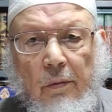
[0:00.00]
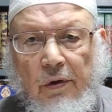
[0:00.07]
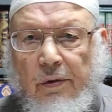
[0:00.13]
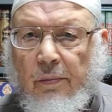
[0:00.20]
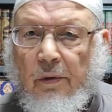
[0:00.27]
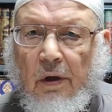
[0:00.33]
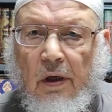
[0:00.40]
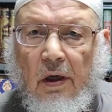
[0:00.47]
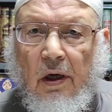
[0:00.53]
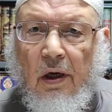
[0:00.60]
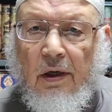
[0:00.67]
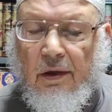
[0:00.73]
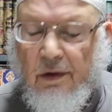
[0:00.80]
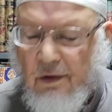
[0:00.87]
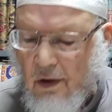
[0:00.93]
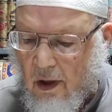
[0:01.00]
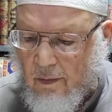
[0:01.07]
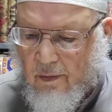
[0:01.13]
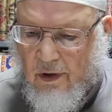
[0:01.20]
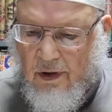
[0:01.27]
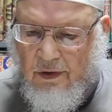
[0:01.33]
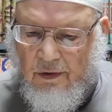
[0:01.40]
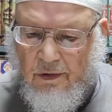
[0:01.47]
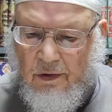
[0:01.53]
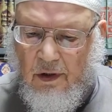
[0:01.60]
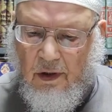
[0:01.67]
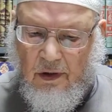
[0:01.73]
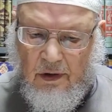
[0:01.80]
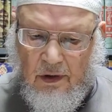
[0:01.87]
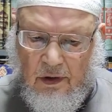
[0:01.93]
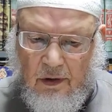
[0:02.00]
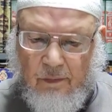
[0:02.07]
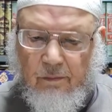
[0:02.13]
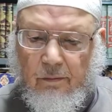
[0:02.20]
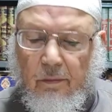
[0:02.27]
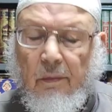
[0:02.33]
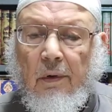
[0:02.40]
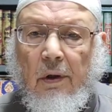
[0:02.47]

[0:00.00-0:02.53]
بسم الله الرحمن الرحيم